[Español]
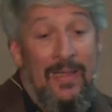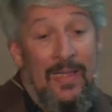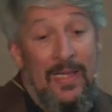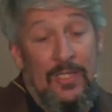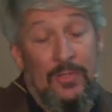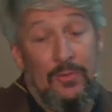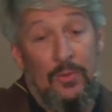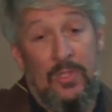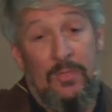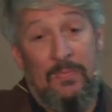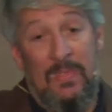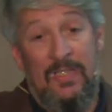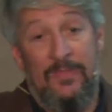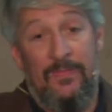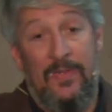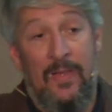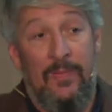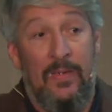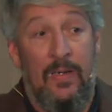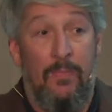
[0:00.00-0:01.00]
esto es más
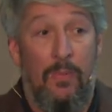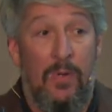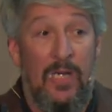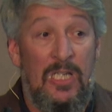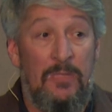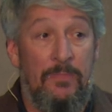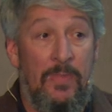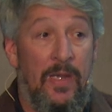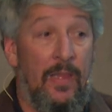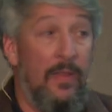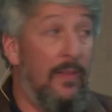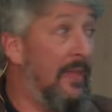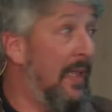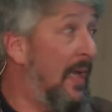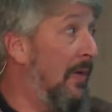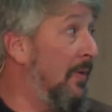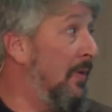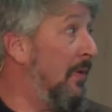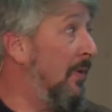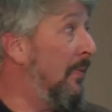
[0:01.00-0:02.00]
fiable por la
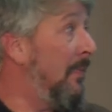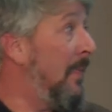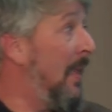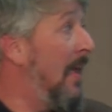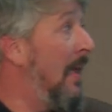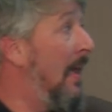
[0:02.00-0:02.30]
experiencia o no,